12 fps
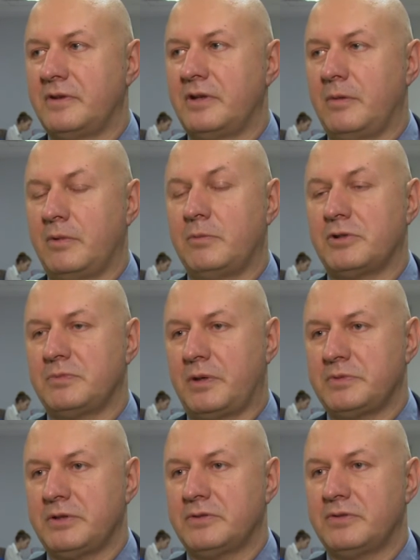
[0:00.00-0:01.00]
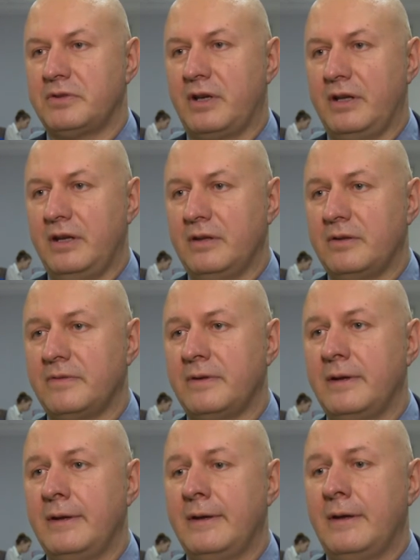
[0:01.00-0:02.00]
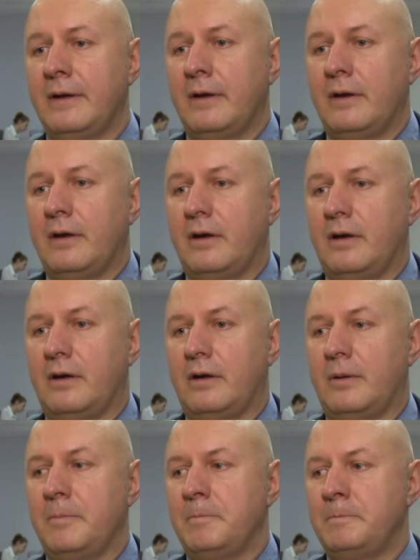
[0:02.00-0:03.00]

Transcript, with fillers: где мы можем обслуживать клиентов. А,